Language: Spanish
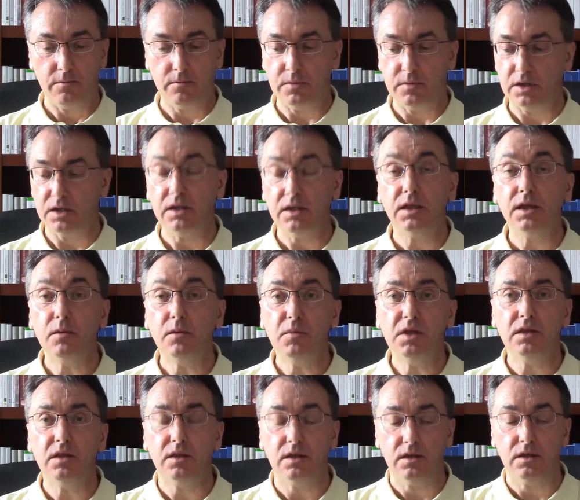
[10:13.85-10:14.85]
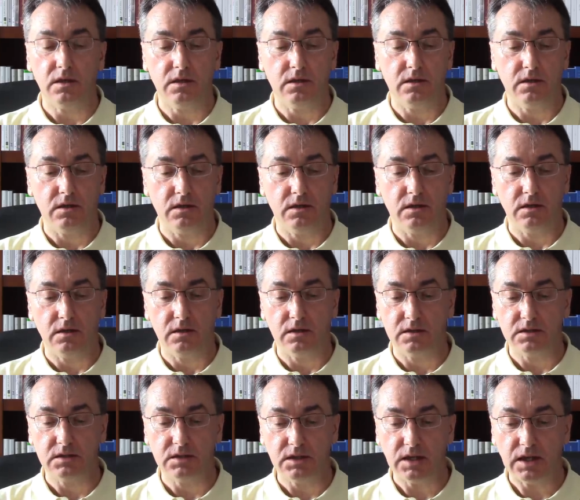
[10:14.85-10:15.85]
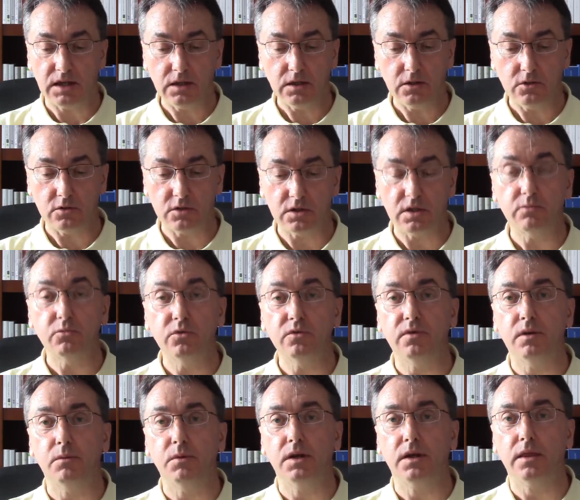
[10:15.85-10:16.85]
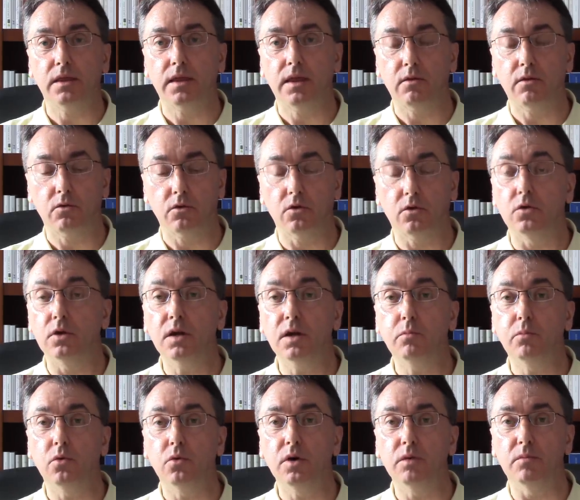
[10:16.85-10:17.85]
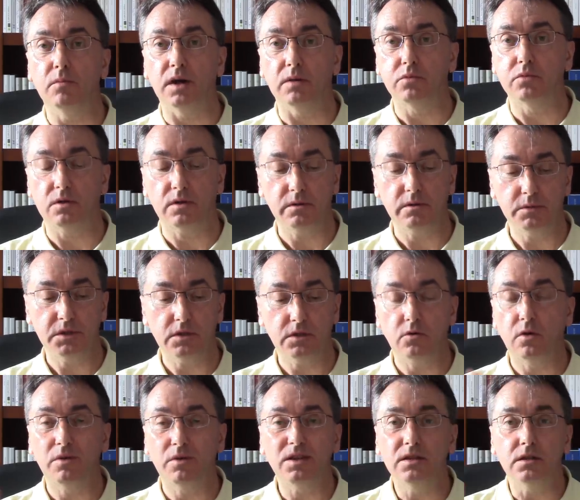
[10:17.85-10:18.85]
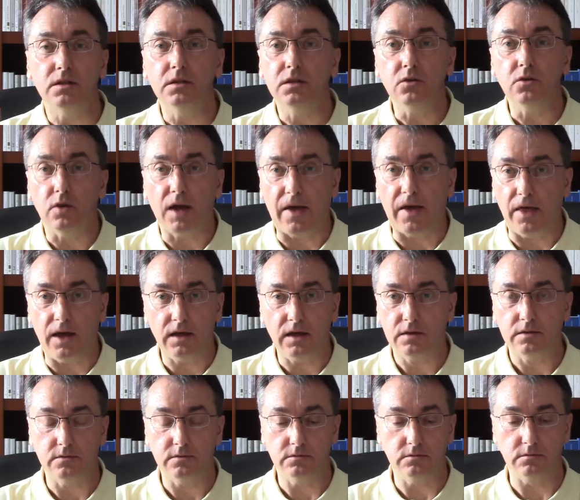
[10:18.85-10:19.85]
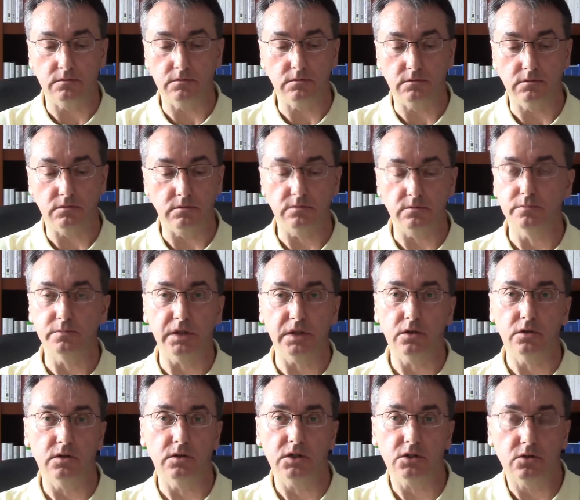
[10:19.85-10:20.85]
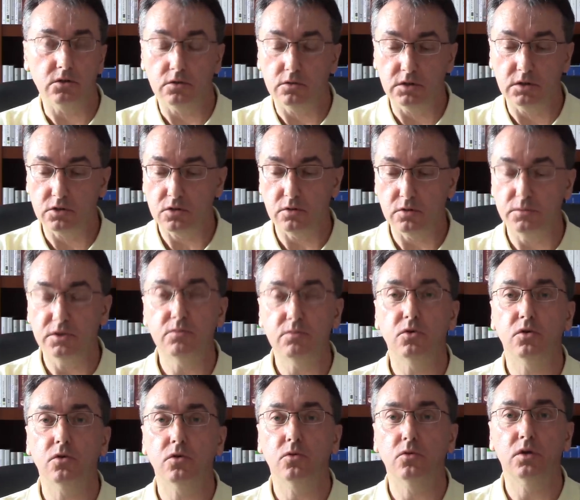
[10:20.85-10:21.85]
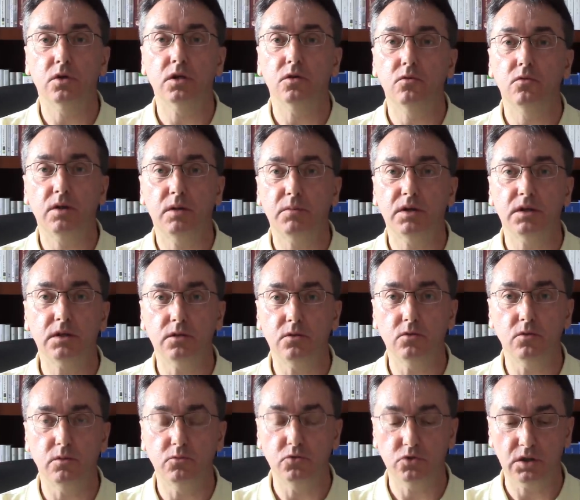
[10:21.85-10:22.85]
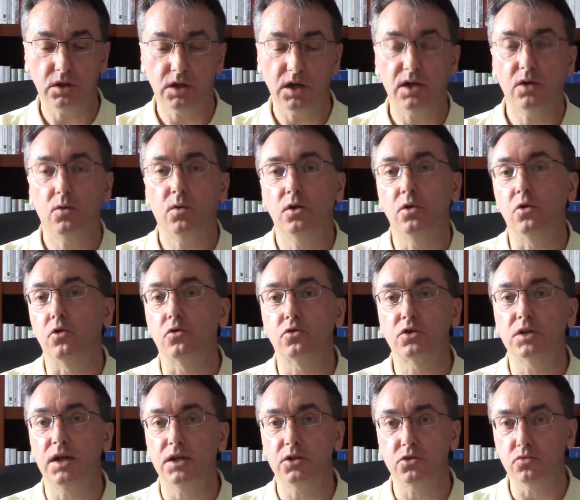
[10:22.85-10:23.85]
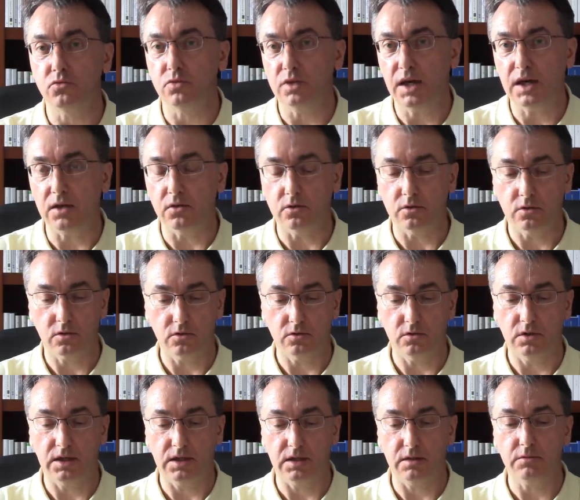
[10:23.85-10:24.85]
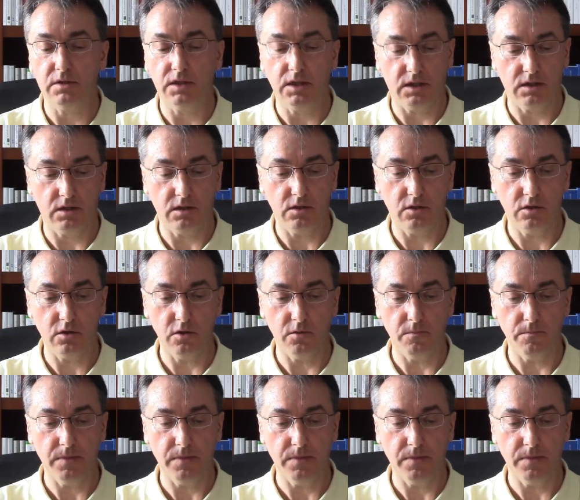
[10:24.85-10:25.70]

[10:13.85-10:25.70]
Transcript: Inicialmente, eh, si alguien no está muy familiarizado con el poema, probablemente no habrá entendido nada. Mm, pero esto es lo mismo que ocurre con una partitura musical cuando no se ha estudiado con la debida atención.